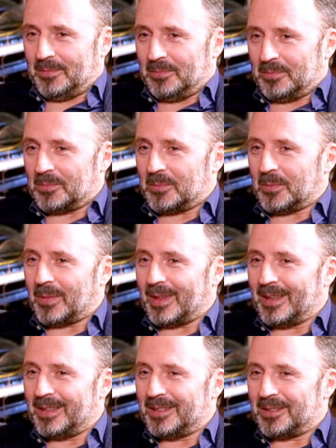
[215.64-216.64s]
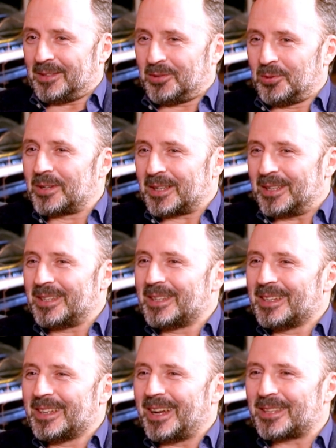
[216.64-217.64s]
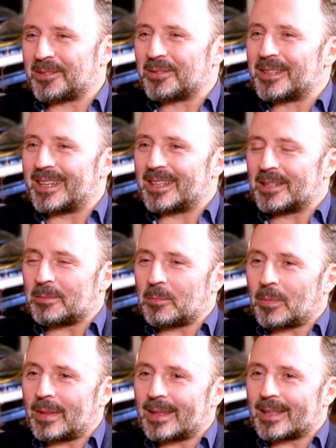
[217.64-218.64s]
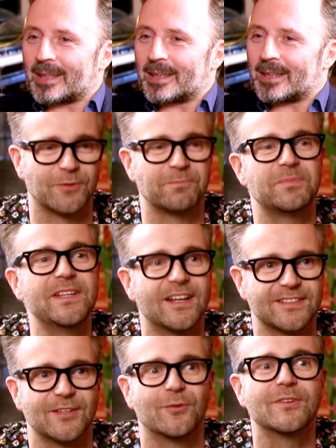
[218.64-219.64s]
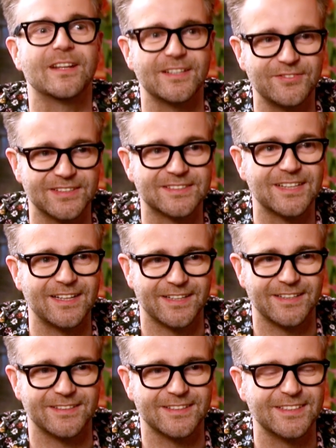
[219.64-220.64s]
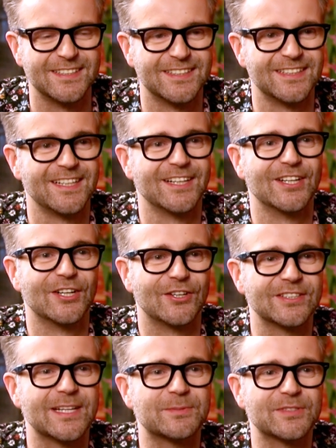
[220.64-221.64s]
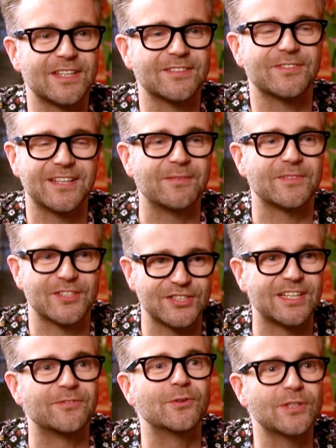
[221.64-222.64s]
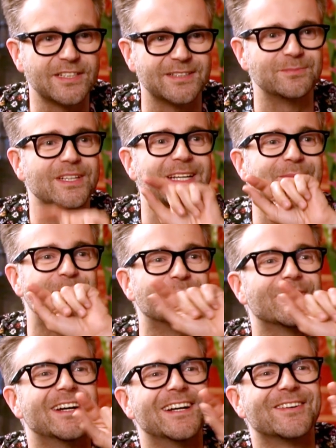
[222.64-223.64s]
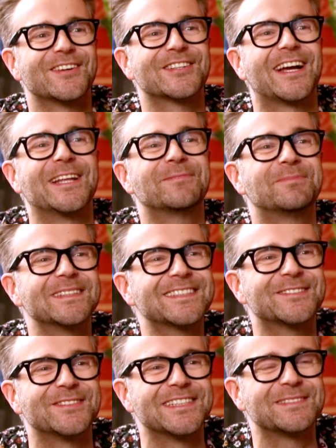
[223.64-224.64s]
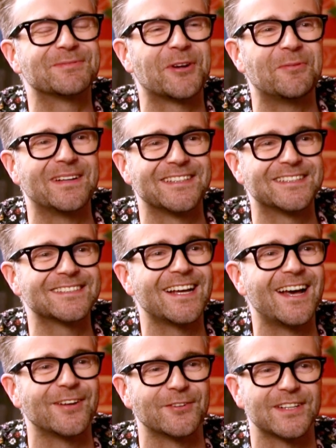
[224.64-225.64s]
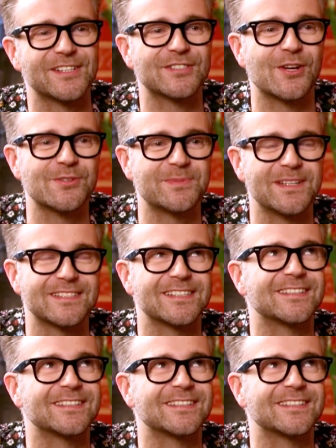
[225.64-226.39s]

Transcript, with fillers: Erinnerst du dich grob? Dunkel. Also, also weil das Gruselige war oh Gott, Pi hat ja unendlich viele ja. Zahlen dahinter. Ja, ja, stimmt. Und ich habe so gedacht, verdammt, dann steht da wirklich im Drehbuch wahrscheinlich bis zu diesem Komma die Zahl. Und als Schauspieler